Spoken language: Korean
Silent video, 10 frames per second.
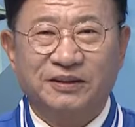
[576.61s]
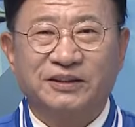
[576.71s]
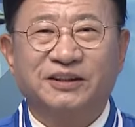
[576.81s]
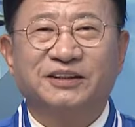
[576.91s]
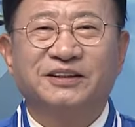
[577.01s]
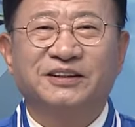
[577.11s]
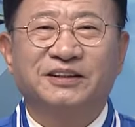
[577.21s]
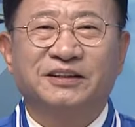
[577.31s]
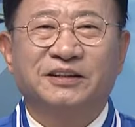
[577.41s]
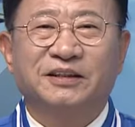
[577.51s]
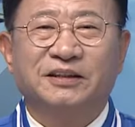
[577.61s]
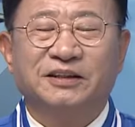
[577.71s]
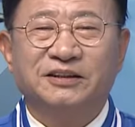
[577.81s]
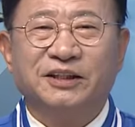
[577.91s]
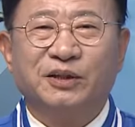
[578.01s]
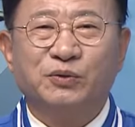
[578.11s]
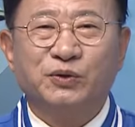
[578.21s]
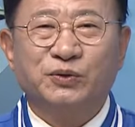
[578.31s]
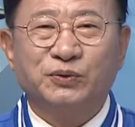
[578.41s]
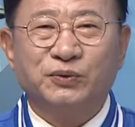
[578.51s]
저는 언제나
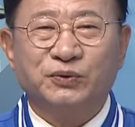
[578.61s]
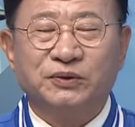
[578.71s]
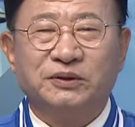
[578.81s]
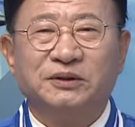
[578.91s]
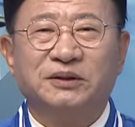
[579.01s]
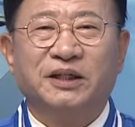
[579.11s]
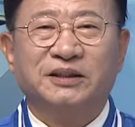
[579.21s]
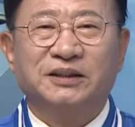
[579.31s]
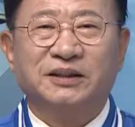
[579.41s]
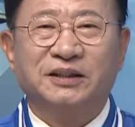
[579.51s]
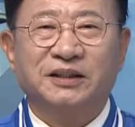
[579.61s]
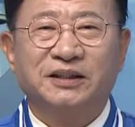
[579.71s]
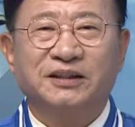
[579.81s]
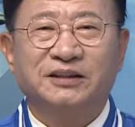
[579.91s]
울주군에서